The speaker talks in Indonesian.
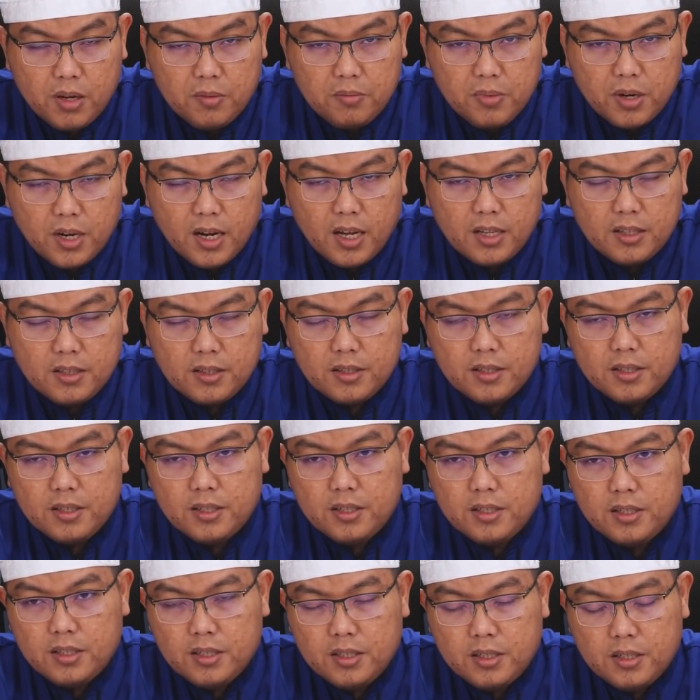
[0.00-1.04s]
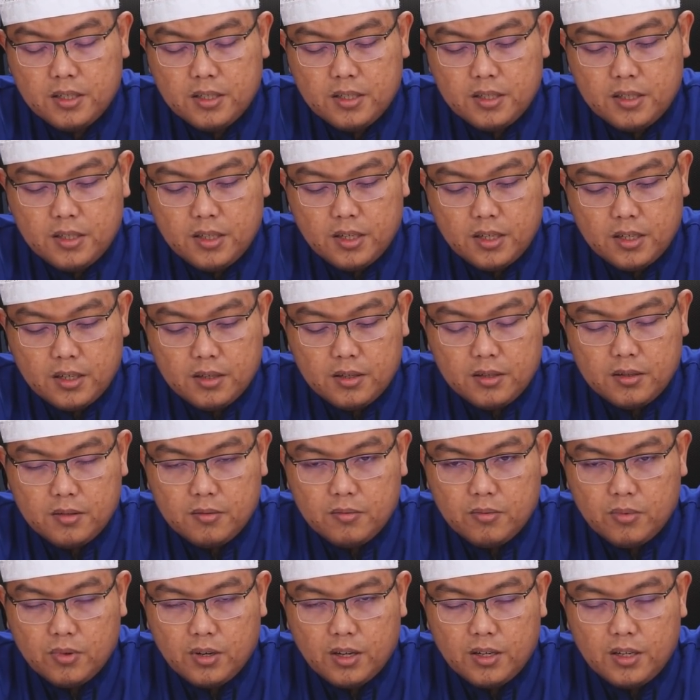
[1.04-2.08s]
yang berat yang
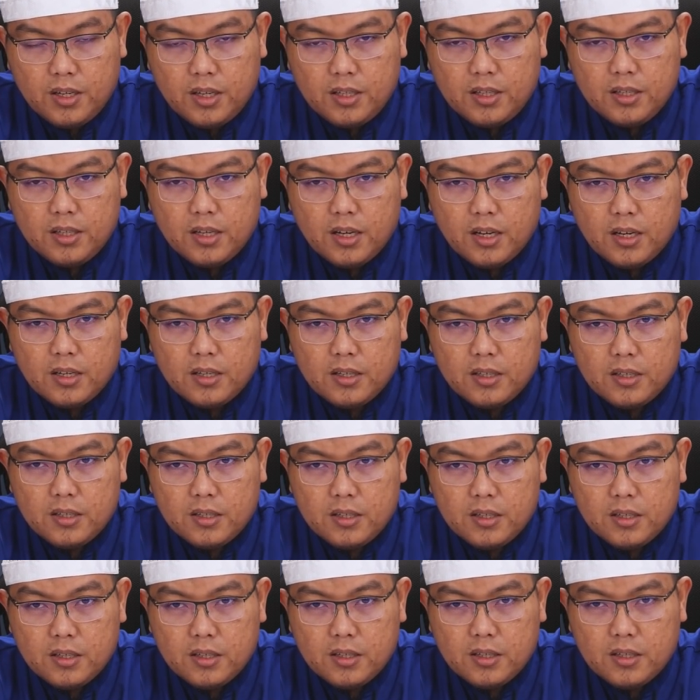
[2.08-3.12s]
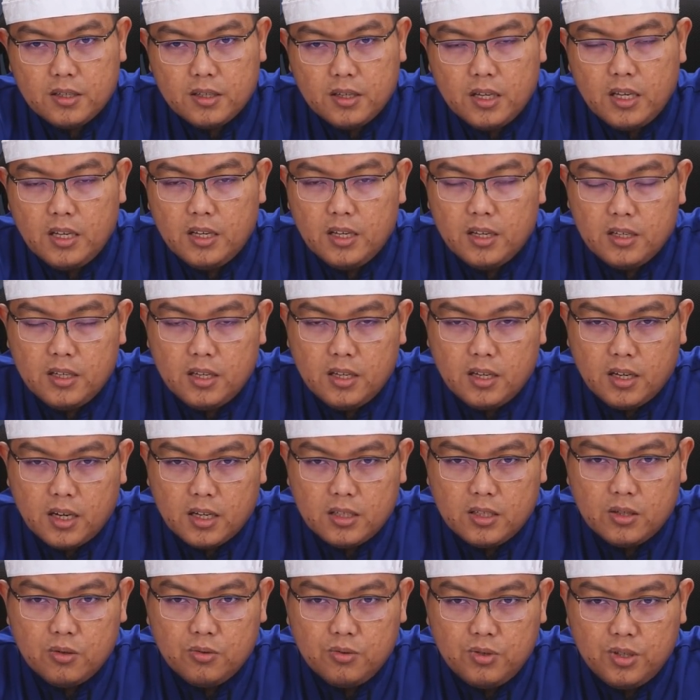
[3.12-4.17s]
mungkin dia tidak uh, ingin
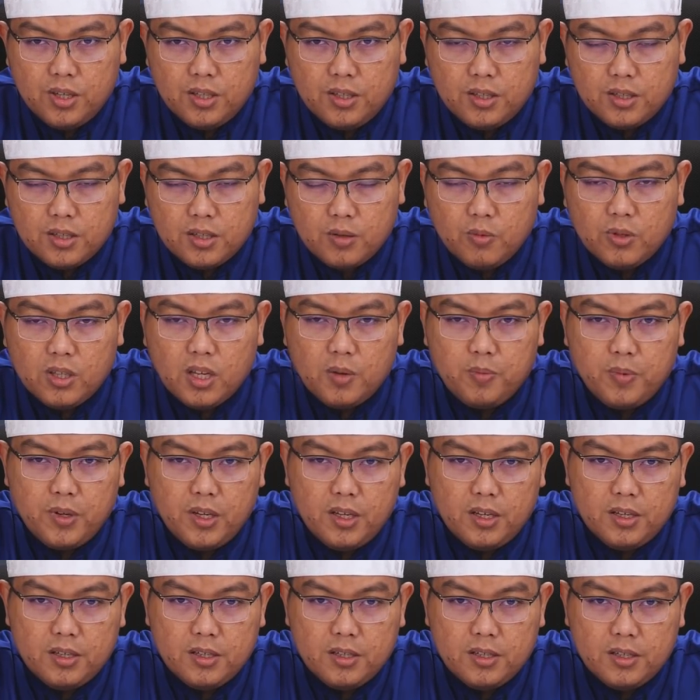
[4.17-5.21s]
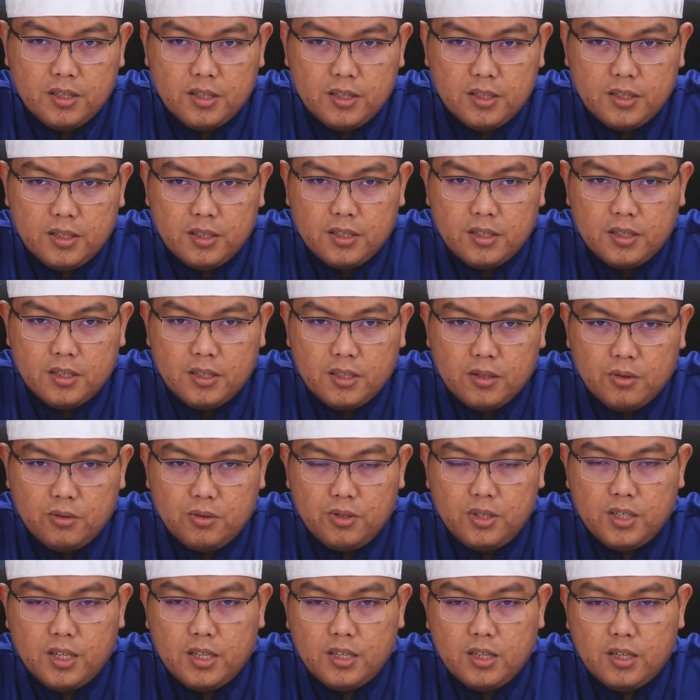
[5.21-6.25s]
dikasih ujian tersebut tapi
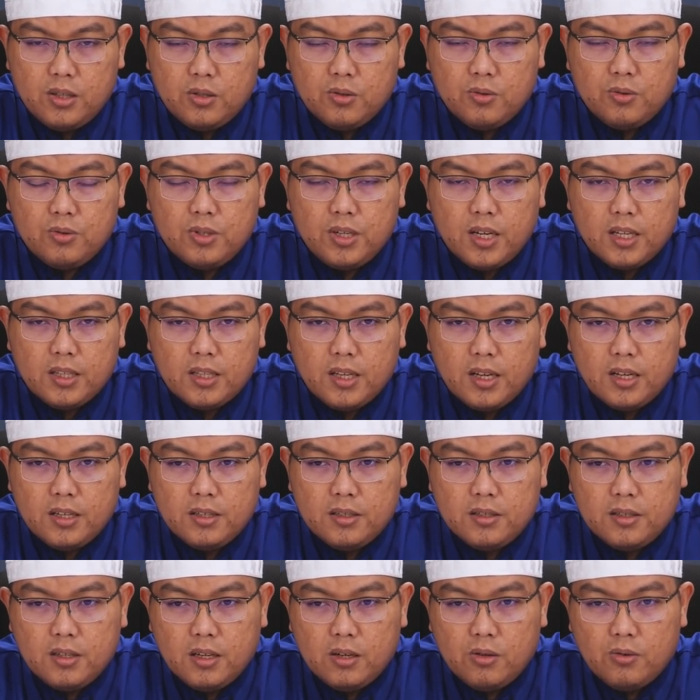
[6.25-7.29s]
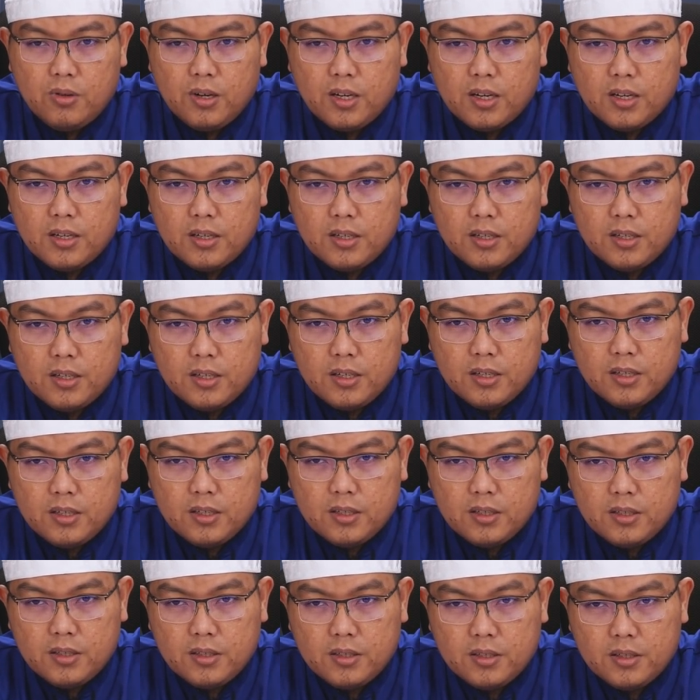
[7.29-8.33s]
ujian itu datang di luar
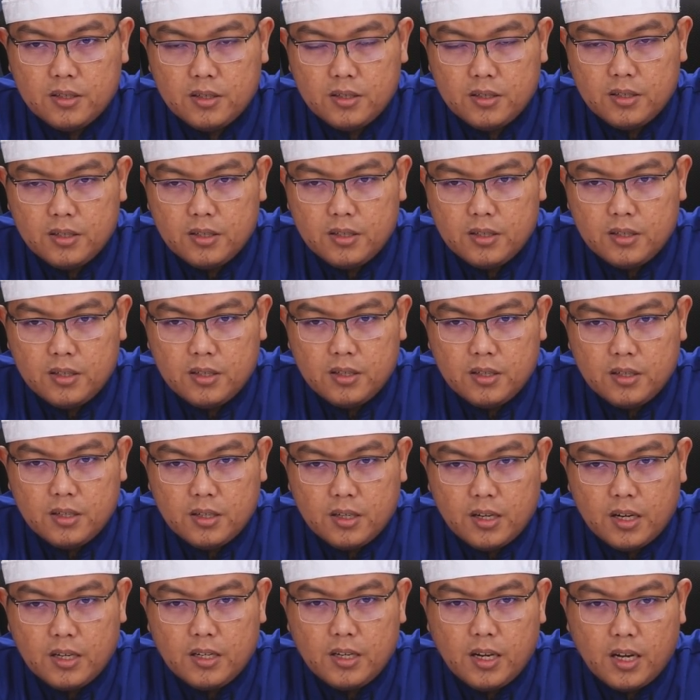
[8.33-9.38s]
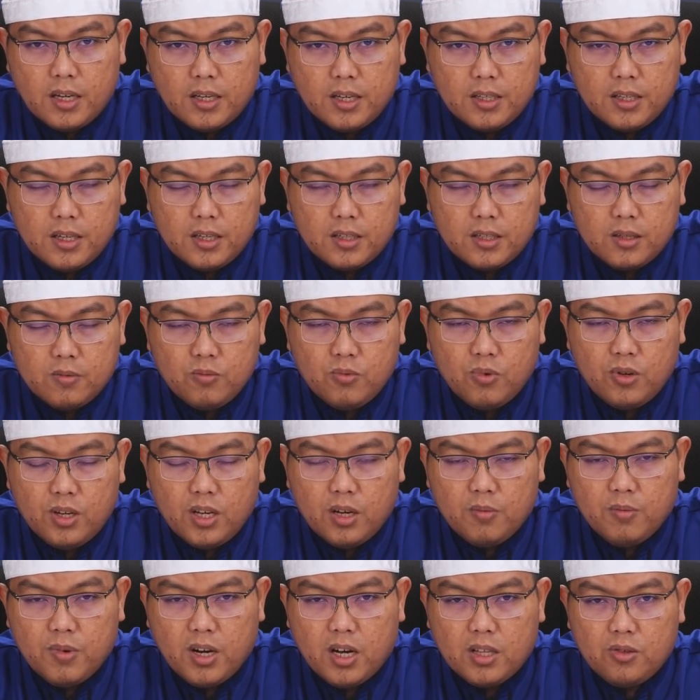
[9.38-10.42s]
uh, kehendak kita. Semua
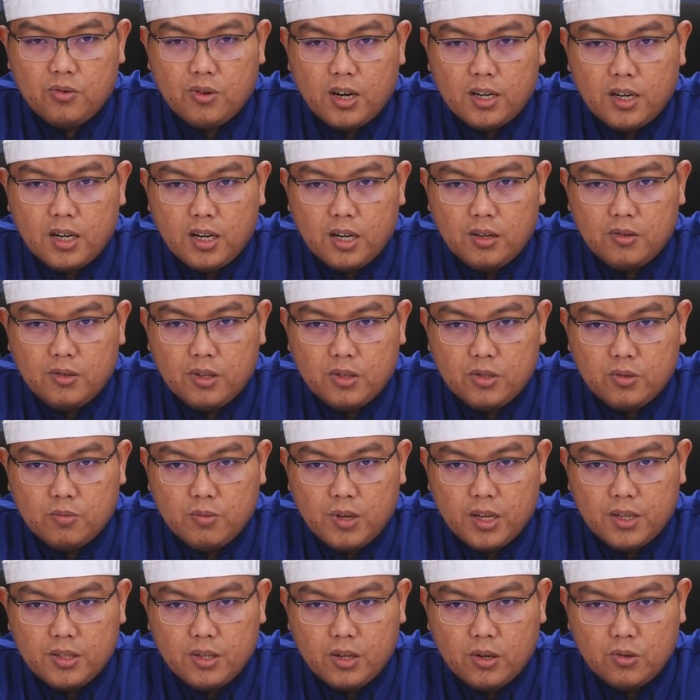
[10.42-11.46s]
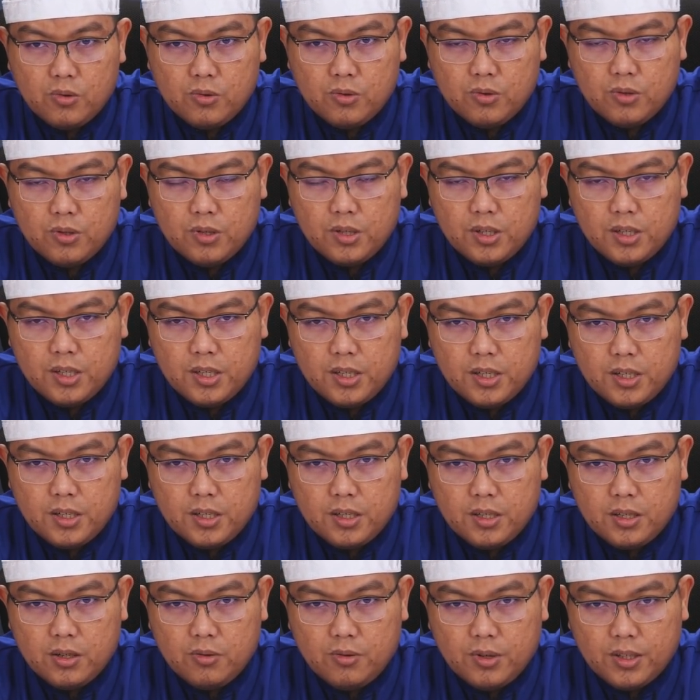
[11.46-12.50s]
yang mengatur adalah Allah Subhanahu
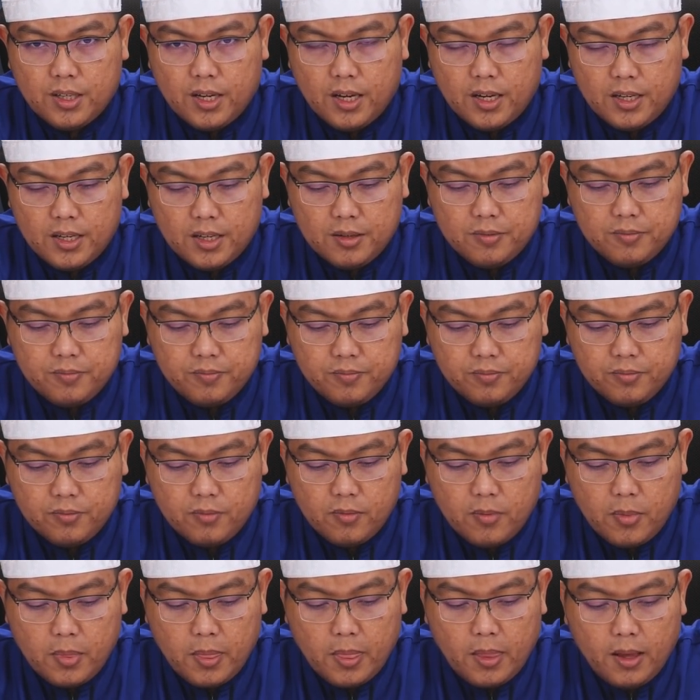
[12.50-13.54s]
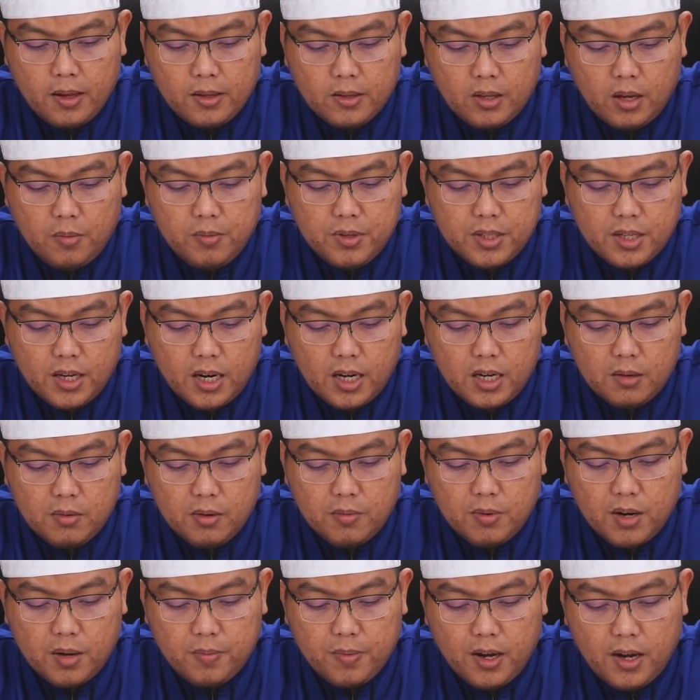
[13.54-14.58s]
eh, wa taala. Tapi di sana ada
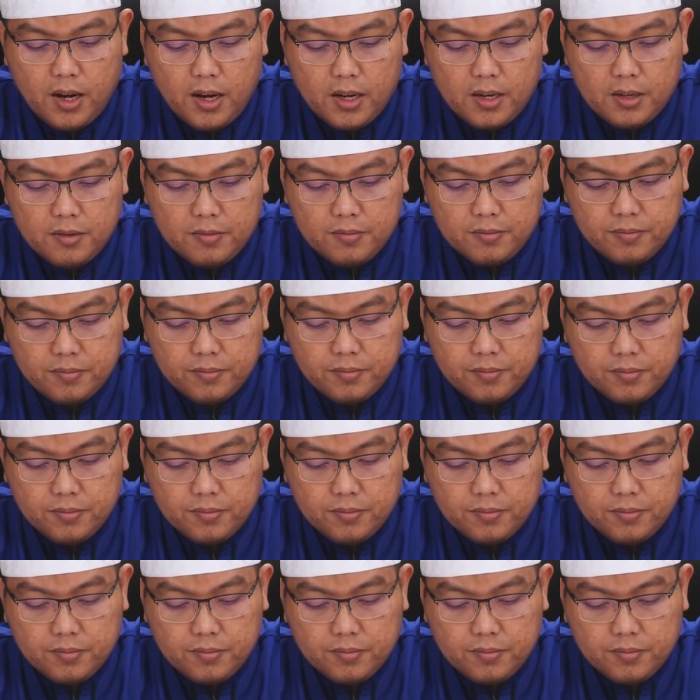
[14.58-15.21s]
beberapa hal